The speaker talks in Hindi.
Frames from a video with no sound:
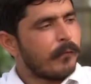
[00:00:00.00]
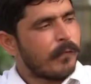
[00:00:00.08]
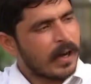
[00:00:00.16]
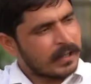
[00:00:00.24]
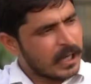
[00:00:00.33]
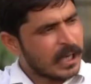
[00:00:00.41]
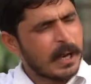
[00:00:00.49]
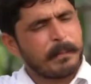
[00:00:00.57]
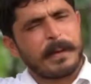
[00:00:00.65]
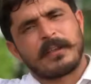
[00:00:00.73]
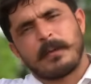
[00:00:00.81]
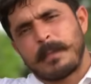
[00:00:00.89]
फादर के
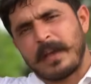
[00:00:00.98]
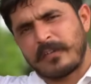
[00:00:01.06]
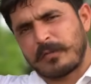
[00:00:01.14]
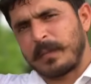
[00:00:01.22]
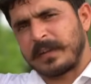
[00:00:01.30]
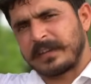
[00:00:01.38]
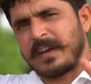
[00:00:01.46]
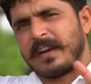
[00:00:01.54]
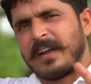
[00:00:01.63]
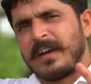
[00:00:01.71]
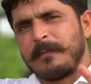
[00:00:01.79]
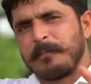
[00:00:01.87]
पैसे पे ऐश मत
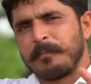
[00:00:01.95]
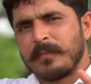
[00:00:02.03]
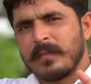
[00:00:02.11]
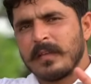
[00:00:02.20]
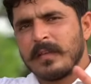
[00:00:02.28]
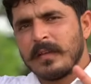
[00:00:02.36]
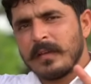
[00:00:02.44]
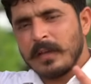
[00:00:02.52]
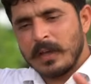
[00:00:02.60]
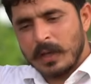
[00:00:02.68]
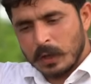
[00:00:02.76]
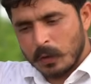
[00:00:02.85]
करना
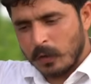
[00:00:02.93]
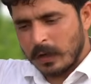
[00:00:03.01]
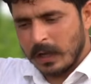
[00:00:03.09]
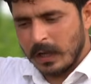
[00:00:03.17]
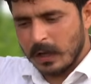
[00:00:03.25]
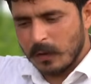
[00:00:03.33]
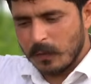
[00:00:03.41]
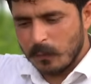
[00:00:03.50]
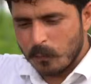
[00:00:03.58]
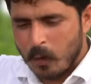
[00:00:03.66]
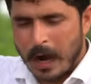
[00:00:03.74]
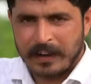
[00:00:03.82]
क्योंकि
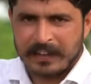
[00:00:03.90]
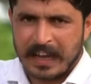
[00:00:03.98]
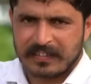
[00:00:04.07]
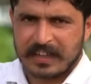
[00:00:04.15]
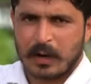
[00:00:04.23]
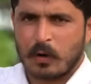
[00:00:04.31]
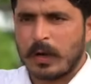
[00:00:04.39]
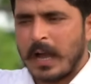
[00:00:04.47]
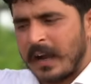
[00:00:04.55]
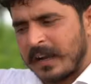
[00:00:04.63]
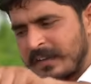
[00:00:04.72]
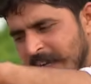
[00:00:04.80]
वो आज ऐश कर लोगे आगे